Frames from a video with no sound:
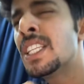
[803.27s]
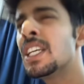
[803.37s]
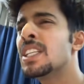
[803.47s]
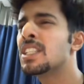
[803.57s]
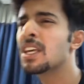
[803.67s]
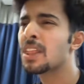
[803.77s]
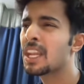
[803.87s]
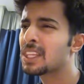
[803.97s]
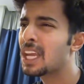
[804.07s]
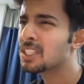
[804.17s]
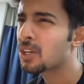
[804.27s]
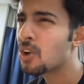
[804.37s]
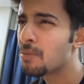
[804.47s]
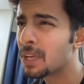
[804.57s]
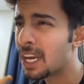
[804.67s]
انت 13
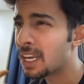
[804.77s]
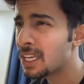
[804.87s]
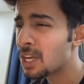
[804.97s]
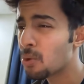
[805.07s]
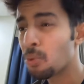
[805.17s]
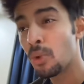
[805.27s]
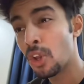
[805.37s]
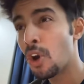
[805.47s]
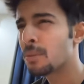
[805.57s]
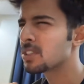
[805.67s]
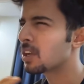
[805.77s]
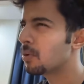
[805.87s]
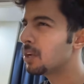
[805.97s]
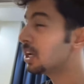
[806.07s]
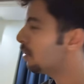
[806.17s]
يوم هلاليه واليوم
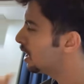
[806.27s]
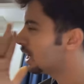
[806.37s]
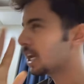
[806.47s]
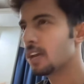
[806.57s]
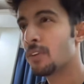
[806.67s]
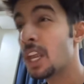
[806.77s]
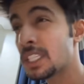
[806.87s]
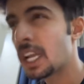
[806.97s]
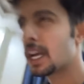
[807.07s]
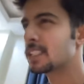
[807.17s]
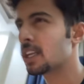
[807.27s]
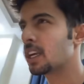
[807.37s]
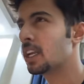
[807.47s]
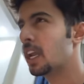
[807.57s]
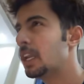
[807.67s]
نصراويه ولا كيف؟ ولا عشان خسر الهلال؟